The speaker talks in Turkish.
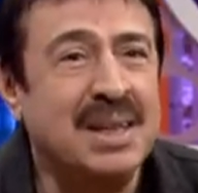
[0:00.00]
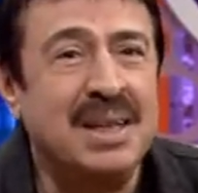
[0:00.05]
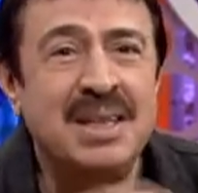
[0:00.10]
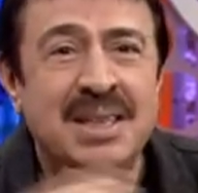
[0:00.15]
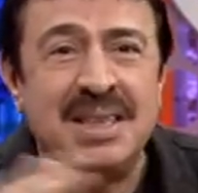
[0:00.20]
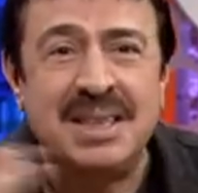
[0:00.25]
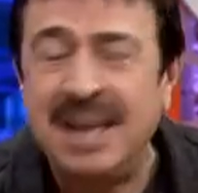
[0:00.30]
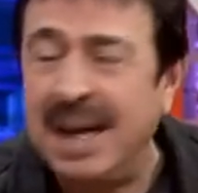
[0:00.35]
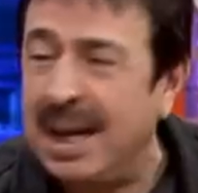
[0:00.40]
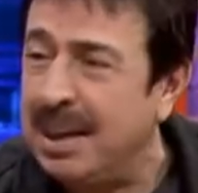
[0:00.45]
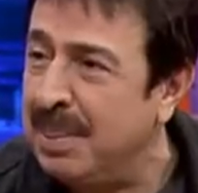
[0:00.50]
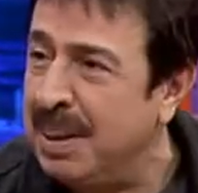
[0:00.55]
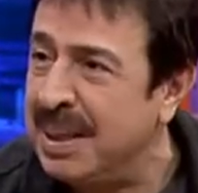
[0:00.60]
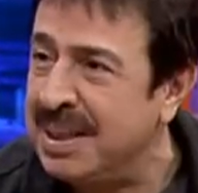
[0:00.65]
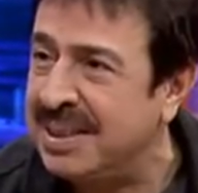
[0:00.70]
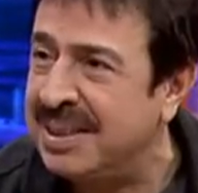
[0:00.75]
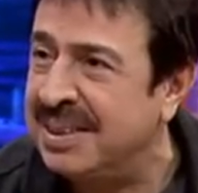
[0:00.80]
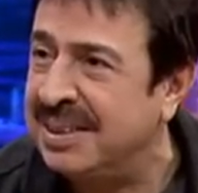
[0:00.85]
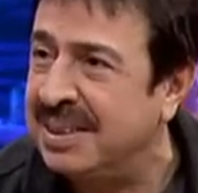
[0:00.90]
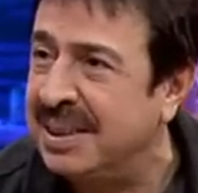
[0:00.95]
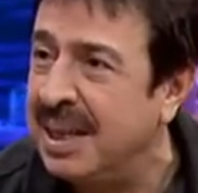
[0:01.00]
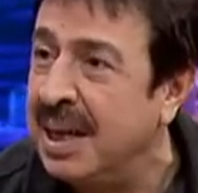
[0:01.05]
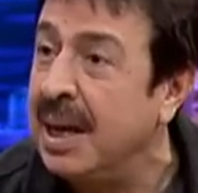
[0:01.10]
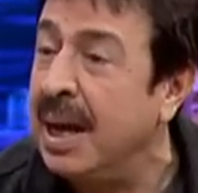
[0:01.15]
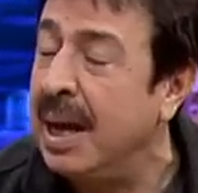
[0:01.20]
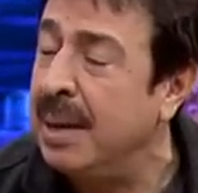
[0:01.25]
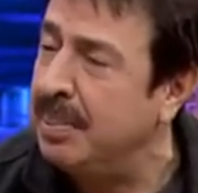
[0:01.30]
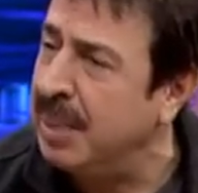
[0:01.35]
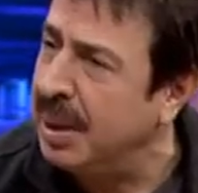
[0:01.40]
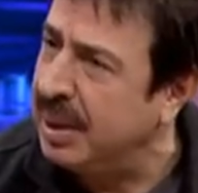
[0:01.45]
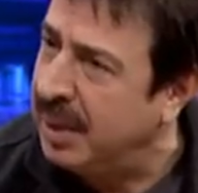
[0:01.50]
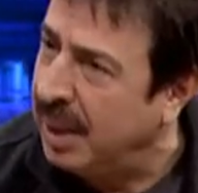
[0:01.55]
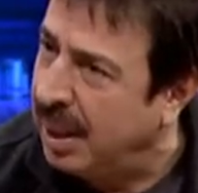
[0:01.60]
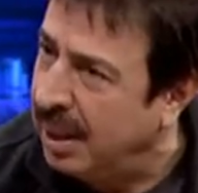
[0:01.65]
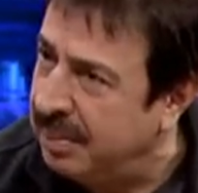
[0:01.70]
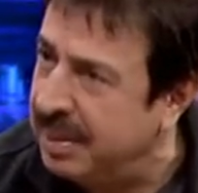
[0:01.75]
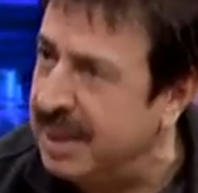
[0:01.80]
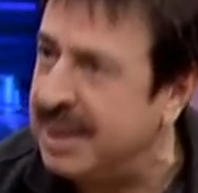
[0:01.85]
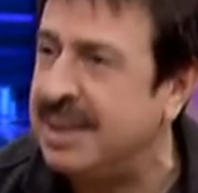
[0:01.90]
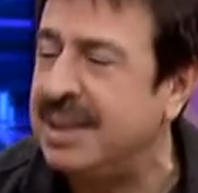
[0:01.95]
Giriş serbesttir. Hem de
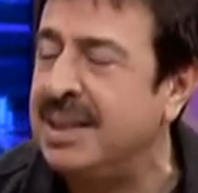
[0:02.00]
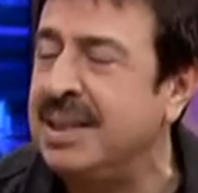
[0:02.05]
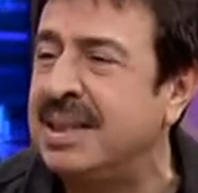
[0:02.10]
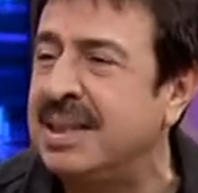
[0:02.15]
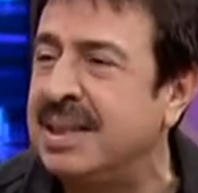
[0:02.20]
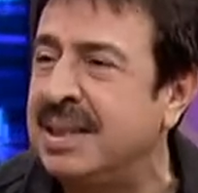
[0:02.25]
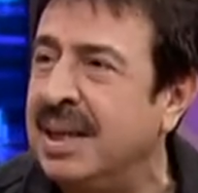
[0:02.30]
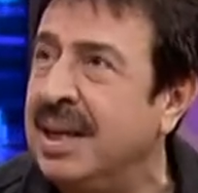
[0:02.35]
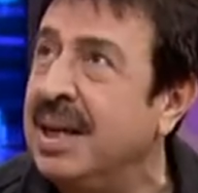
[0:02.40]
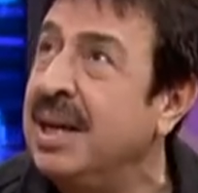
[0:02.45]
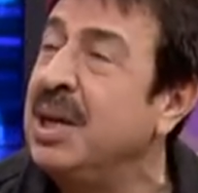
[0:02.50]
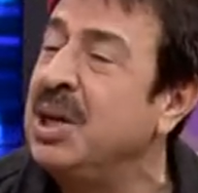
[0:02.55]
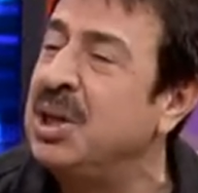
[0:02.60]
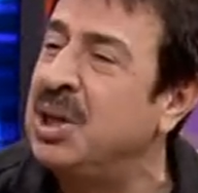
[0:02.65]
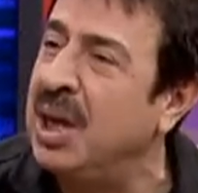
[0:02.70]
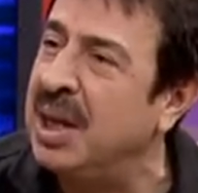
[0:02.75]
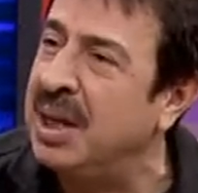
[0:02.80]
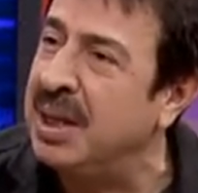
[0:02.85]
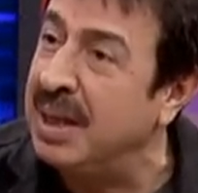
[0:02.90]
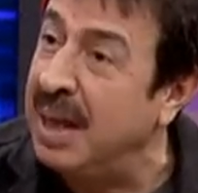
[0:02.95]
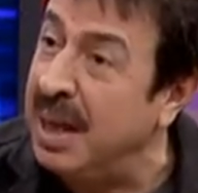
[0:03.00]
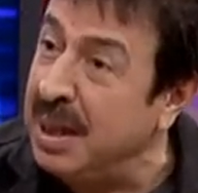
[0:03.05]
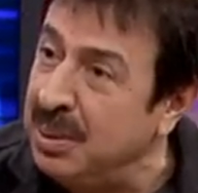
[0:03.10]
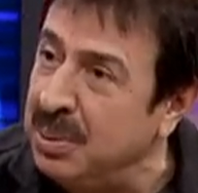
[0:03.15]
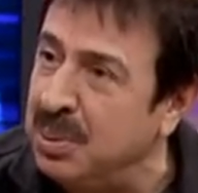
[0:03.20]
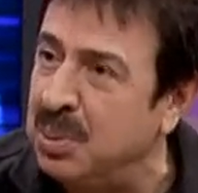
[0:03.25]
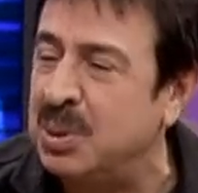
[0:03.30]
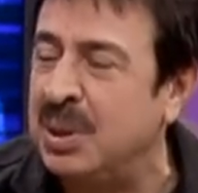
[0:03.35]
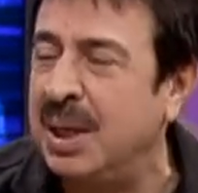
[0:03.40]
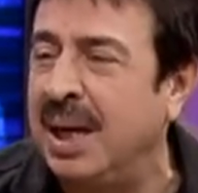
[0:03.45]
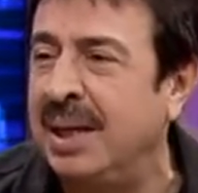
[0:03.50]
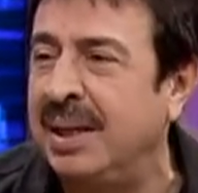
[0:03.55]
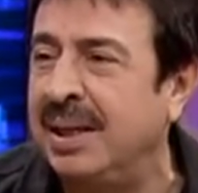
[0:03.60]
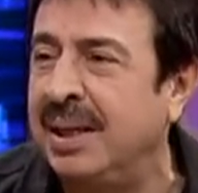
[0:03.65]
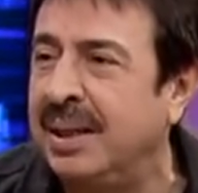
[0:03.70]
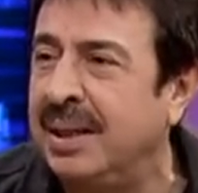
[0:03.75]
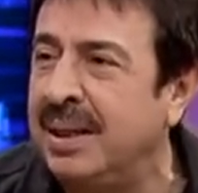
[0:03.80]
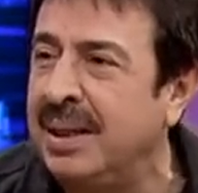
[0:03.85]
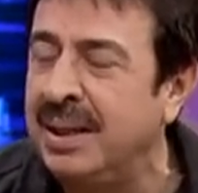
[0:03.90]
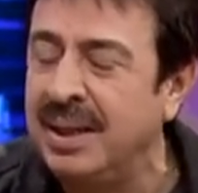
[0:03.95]
davetsiz. Şehrin en güzel
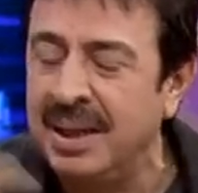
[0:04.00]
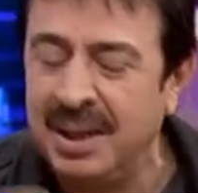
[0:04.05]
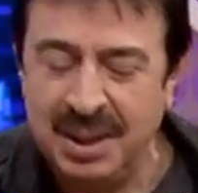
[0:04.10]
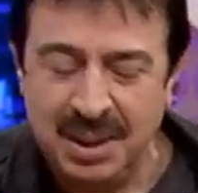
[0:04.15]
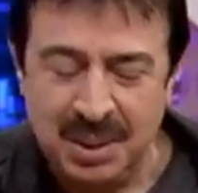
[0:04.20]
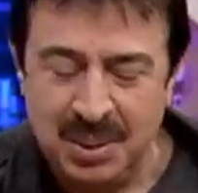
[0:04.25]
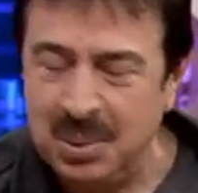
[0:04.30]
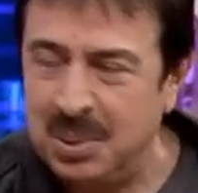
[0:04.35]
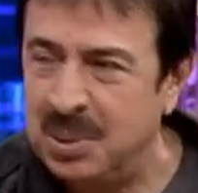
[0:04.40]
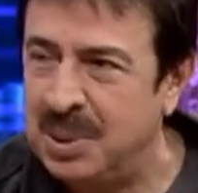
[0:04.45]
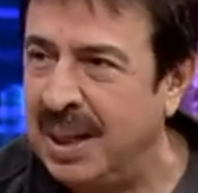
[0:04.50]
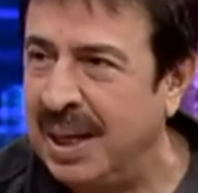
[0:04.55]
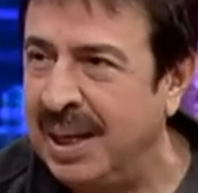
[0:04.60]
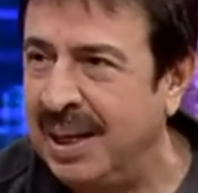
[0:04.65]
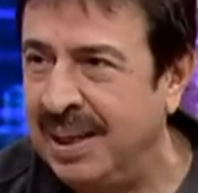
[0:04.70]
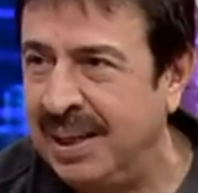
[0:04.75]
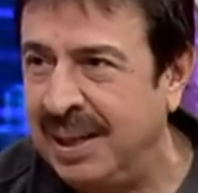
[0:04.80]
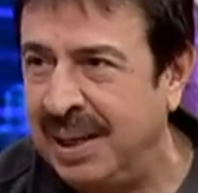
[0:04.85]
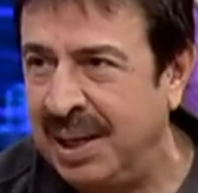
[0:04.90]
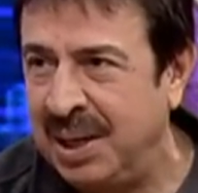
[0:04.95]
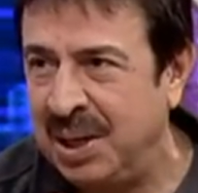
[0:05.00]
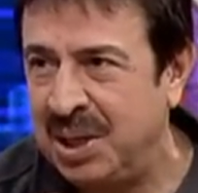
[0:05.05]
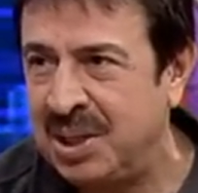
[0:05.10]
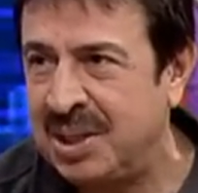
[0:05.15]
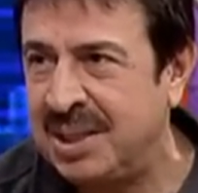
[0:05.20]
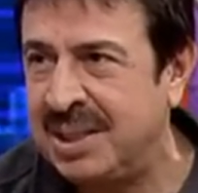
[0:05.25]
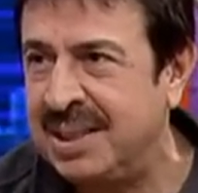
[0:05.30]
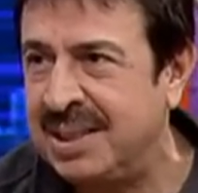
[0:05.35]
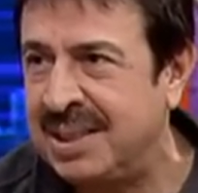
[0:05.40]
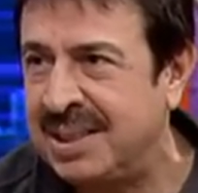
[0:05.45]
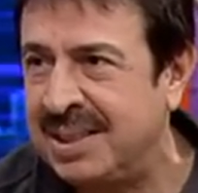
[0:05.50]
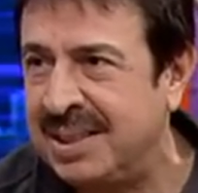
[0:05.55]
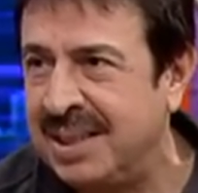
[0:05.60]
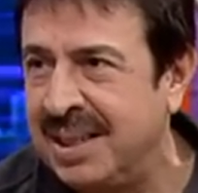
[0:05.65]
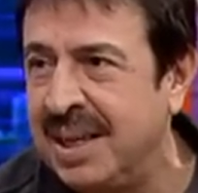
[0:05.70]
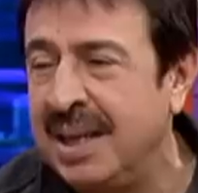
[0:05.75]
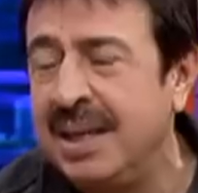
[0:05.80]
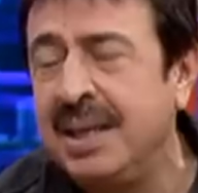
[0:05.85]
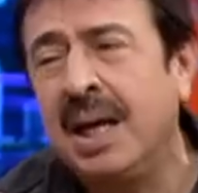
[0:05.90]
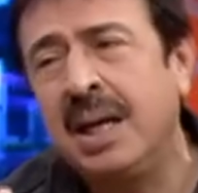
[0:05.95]
yeri, güzelliği eşsiz.
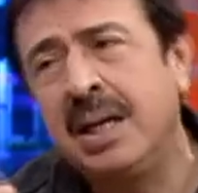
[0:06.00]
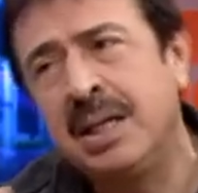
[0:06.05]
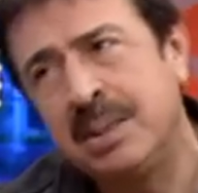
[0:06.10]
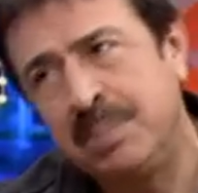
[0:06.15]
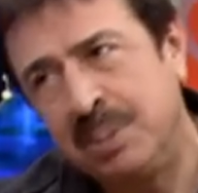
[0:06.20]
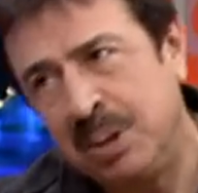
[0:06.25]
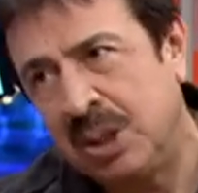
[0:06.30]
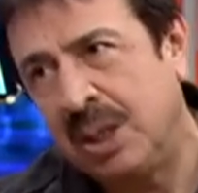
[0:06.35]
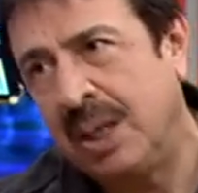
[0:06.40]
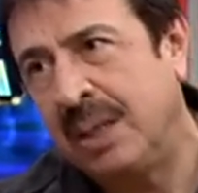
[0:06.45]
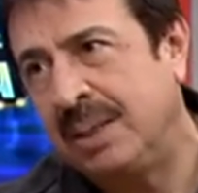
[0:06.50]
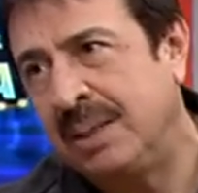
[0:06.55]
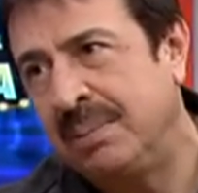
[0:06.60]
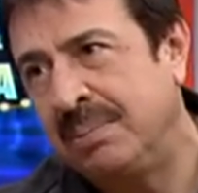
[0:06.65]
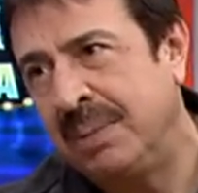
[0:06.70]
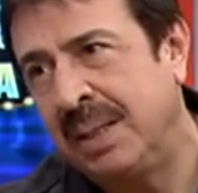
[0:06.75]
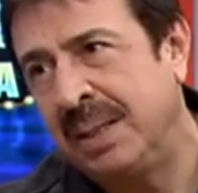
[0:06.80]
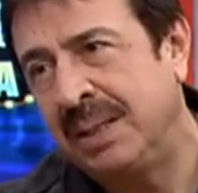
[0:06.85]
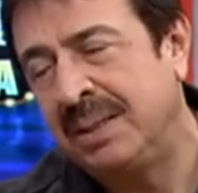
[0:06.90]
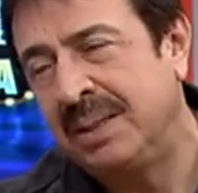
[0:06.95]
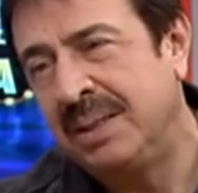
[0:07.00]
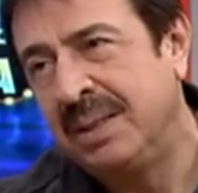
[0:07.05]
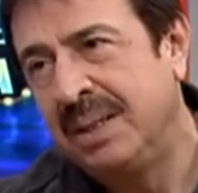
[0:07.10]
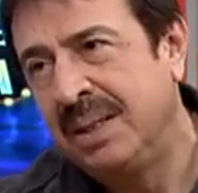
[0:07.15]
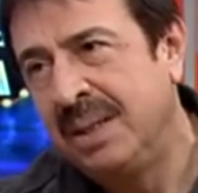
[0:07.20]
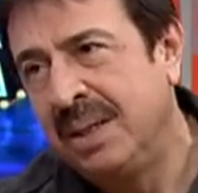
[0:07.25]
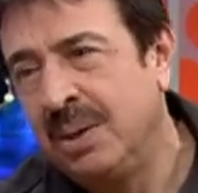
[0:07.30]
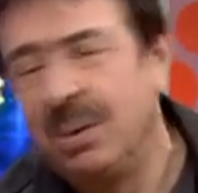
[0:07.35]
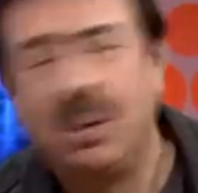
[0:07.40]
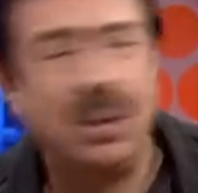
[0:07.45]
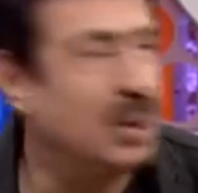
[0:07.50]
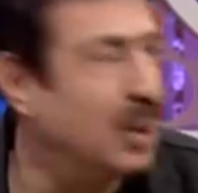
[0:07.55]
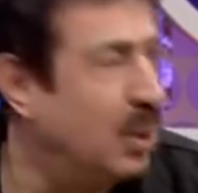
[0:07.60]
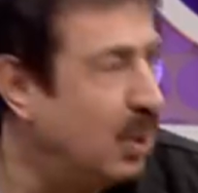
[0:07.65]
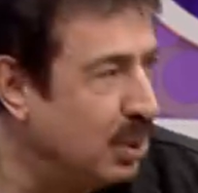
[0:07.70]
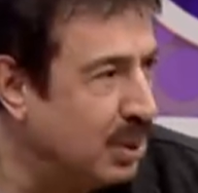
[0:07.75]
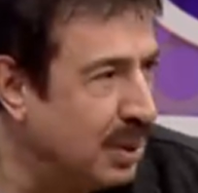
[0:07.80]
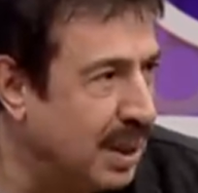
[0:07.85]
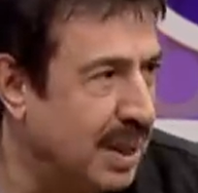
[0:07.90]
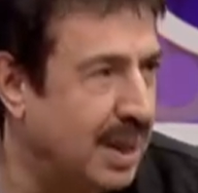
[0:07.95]
Yalnız bir şartım var. O da
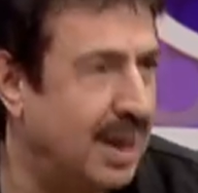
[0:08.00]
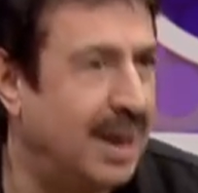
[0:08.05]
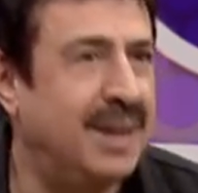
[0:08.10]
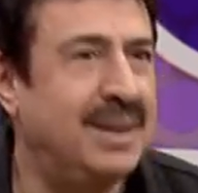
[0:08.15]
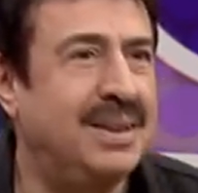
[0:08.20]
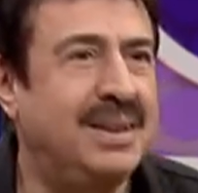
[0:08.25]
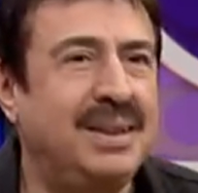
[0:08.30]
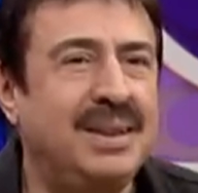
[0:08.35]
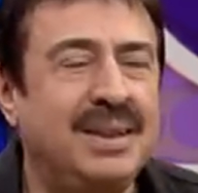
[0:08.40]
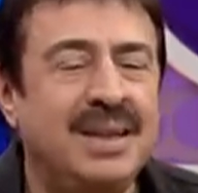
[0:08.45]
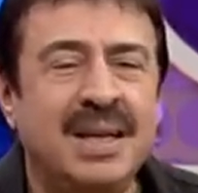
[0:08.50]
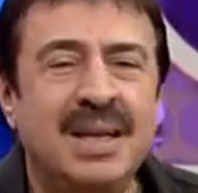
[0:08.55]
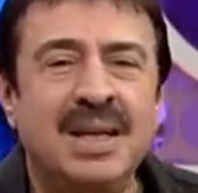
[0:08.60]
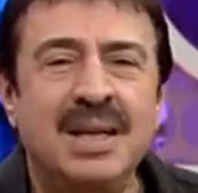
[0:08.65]
onlara haktır.